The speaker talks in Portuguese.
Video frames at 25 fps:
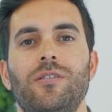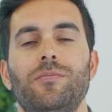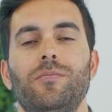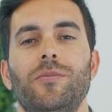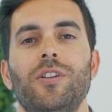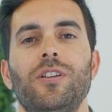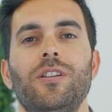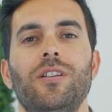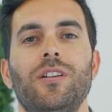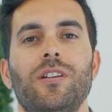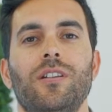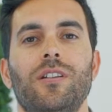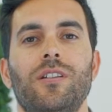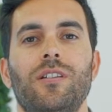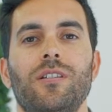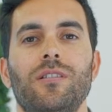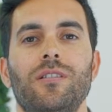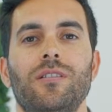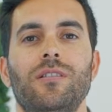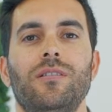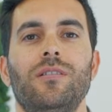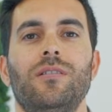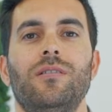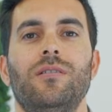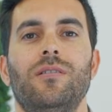na medida em
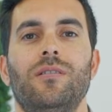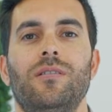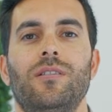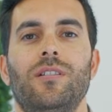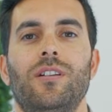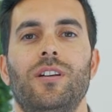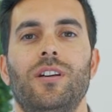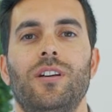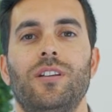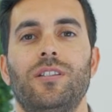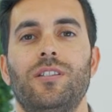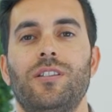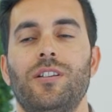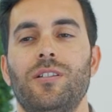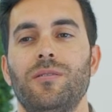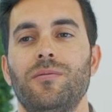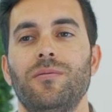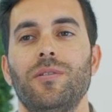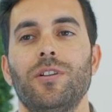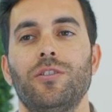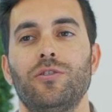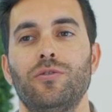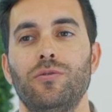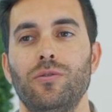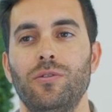que,
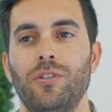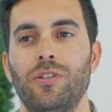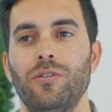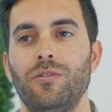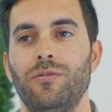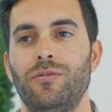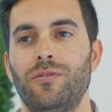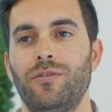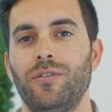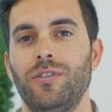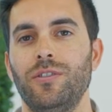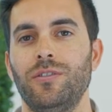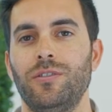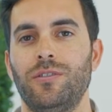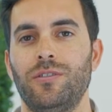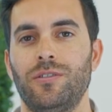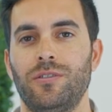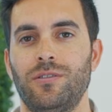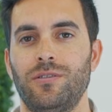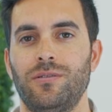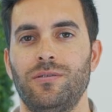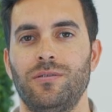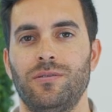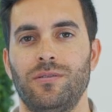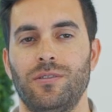através do que eu
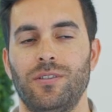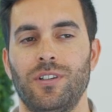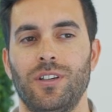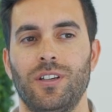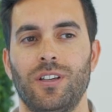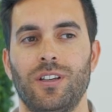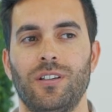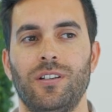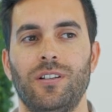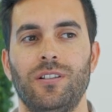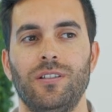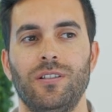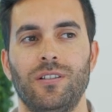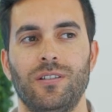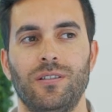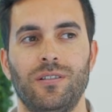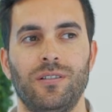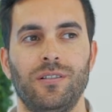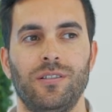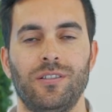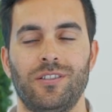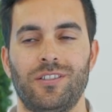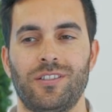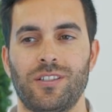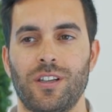fiz,
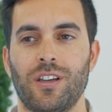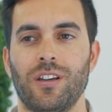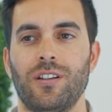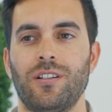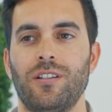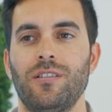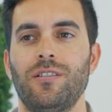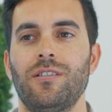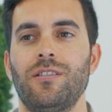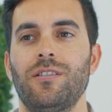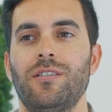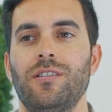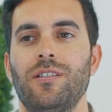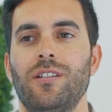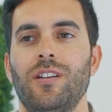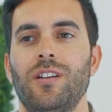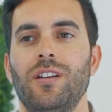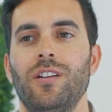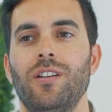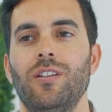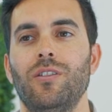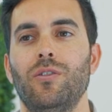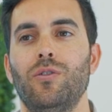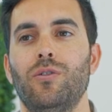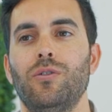aquela scanner,
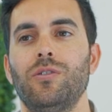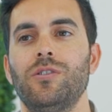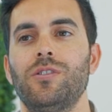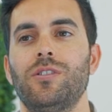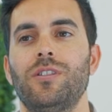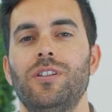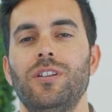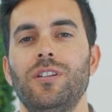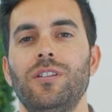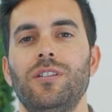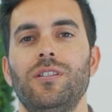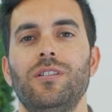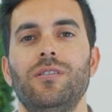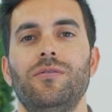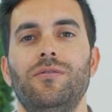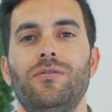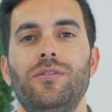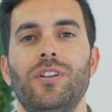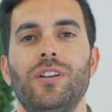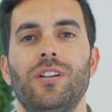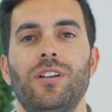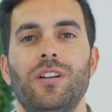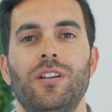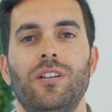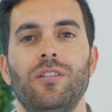eu consegui
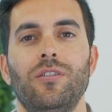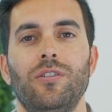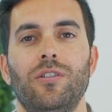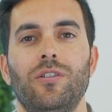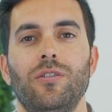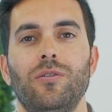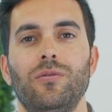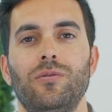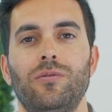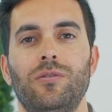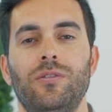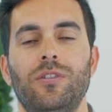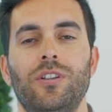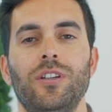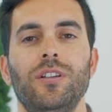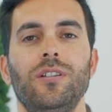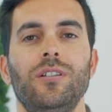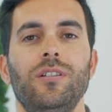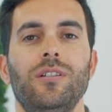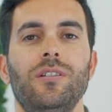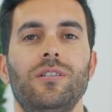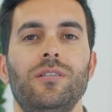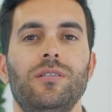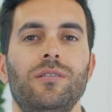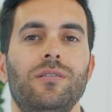ver aquilo que eu
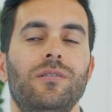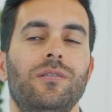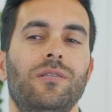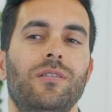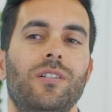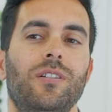tinha